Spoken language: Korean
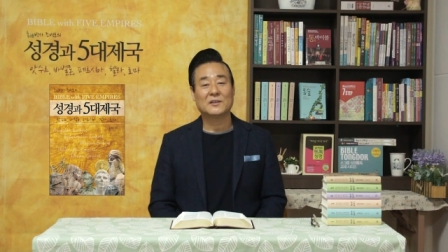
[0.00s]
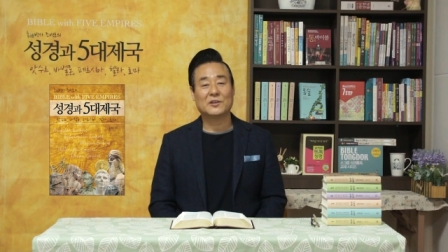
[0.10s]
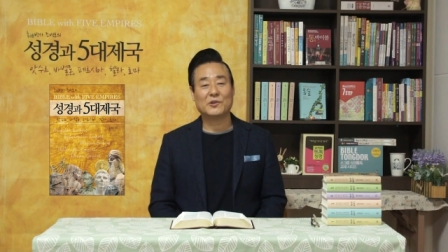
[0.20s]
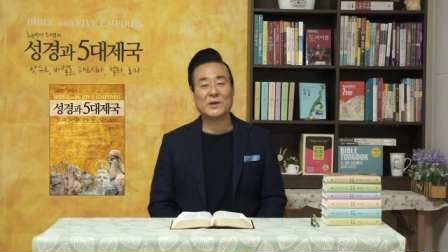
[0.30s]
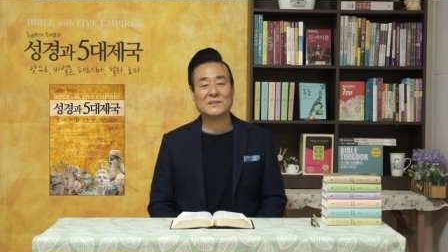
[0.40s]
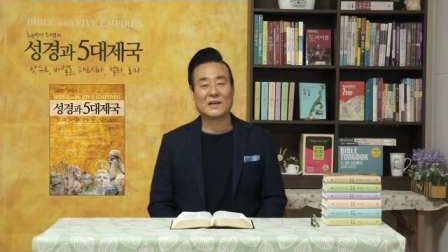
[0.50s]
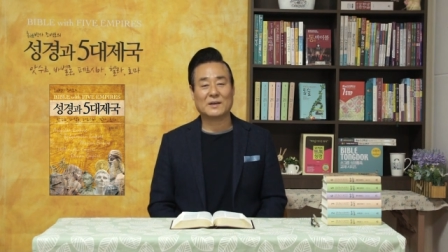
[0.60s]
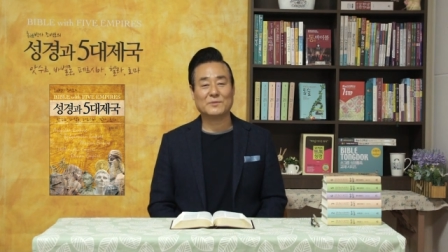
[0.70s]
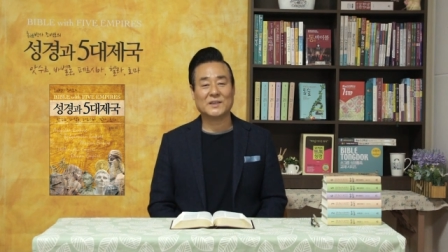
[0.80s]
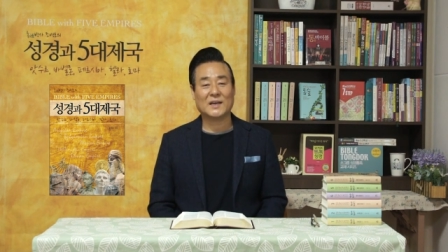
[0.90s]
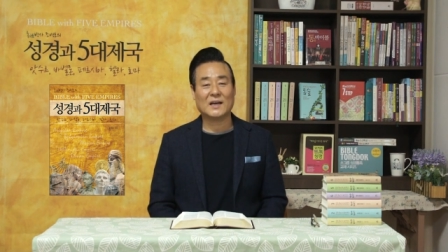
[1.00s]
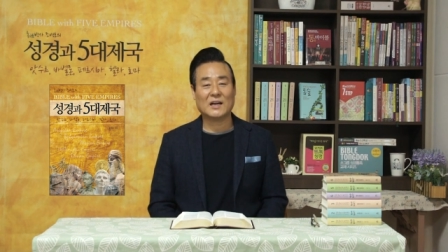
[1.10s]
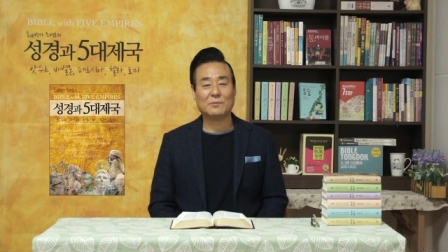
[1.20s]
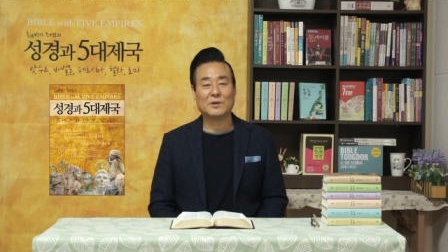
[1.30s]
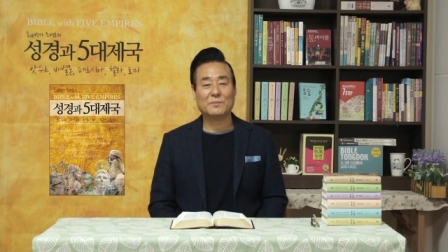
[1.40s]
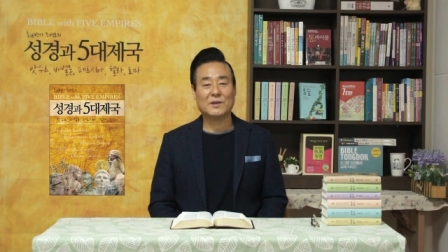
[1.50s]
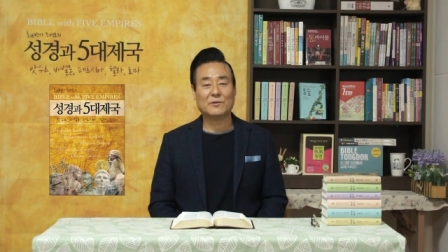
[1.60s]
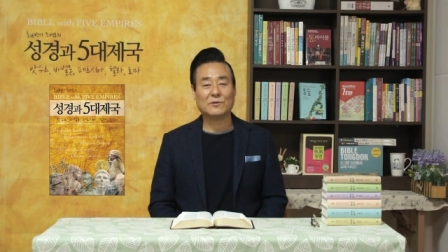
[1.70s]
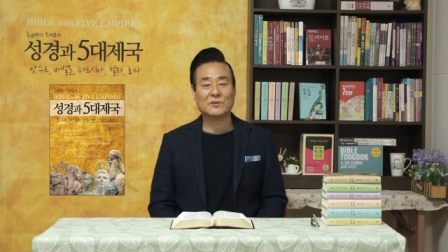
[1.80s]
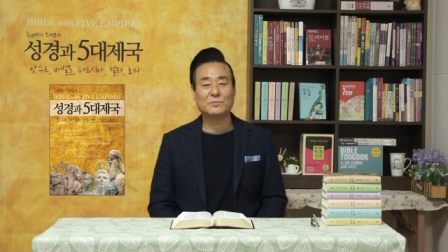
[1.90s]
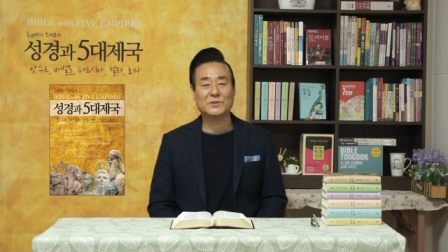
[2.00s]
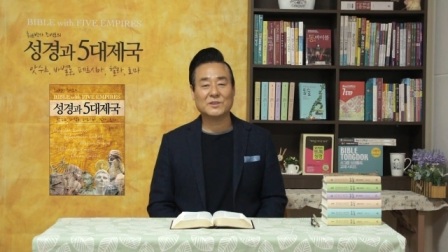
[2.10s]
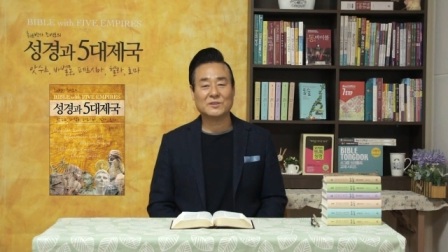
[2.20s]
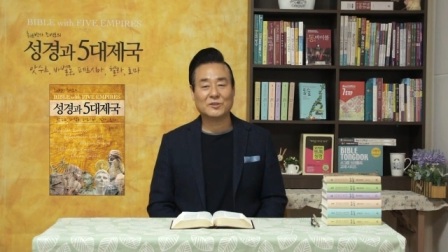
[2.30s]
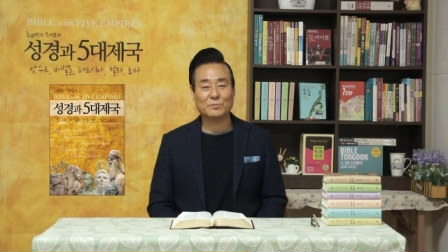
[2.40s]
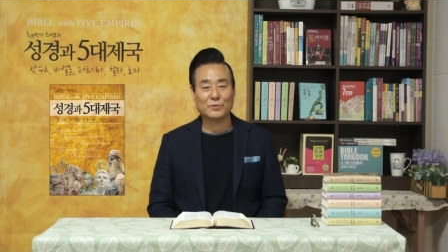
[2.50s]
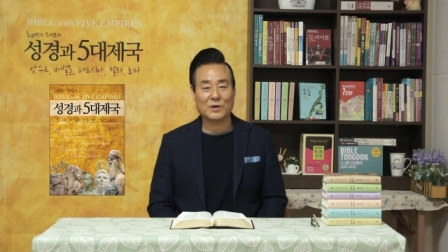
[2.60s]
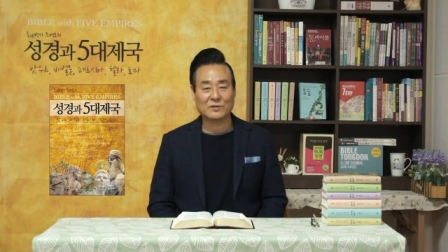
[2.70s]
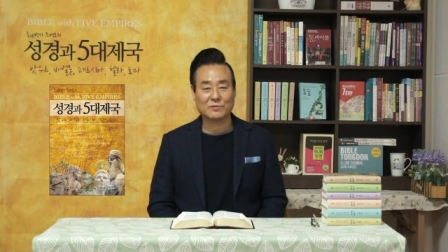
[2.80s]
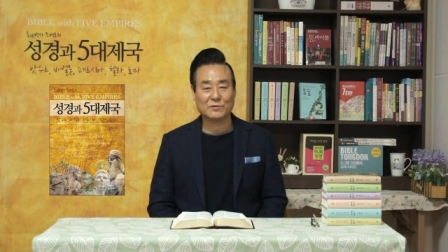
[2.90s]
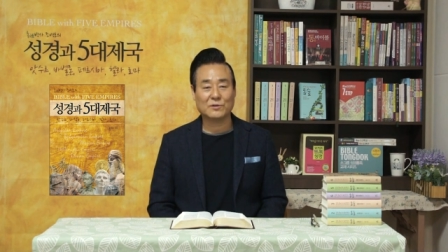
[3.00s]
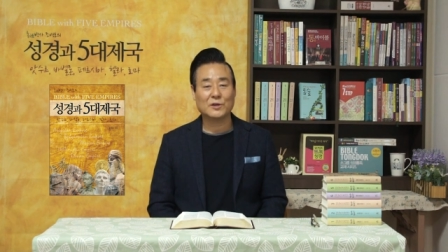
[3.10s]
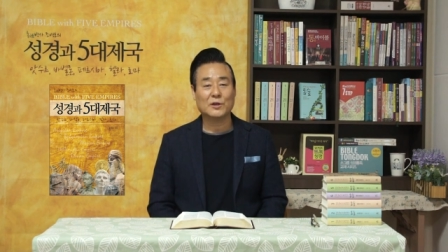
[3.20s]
느네의 사람들이 하나님을 믿고 금식을 선포하고